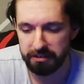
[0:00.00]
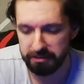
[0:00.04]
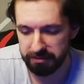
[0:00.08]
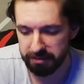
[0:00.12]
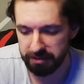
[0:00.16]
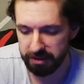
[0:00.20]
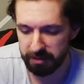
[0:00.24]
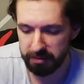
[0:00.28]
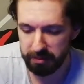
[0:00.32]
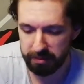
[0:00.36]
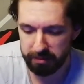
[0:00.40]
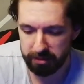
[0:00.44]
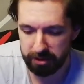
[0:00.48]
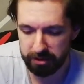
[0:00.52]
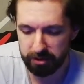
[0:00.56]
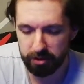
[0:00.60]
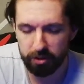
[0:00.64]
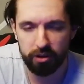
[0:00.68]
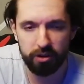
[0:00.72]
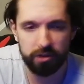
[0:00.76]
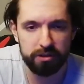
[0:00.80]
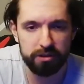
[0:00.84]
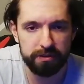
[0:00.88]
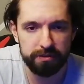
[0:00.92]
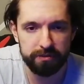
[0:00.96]
to ja bym te
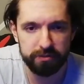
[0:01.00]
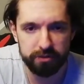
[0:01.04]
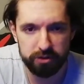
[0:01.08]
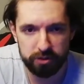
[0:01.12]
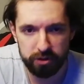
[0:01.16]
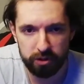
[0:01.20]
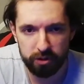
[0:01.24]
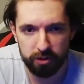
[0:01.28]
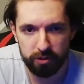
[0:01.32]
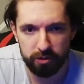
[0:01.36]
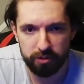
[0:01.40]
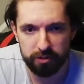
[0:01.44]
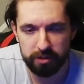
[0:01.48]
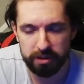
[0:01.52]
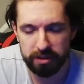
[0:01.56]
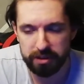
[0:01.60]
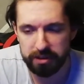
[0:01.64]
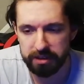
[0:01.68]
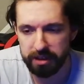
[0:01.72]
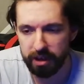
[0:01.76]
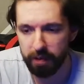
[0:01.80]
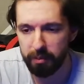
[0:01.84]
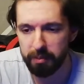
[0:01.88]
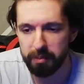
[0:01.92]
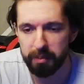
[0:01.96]
dochody wziął i
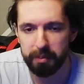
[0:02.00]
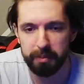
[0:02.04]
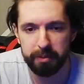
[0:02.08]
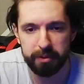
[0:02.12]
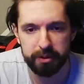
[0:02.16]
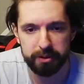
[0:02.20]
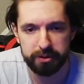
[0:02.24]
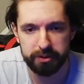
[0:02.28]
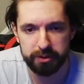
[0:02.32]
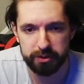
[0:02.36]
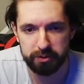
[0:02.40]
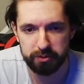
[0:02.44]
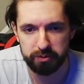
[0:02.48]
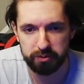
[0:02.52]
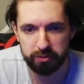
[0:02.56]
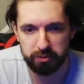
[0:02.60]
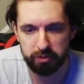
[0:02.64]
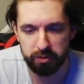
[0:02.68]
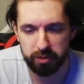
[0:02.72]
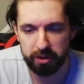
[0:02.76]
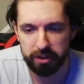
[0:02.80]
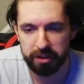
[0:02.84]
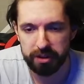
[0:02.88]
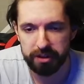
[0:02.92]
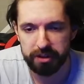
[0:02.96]
dał po prostu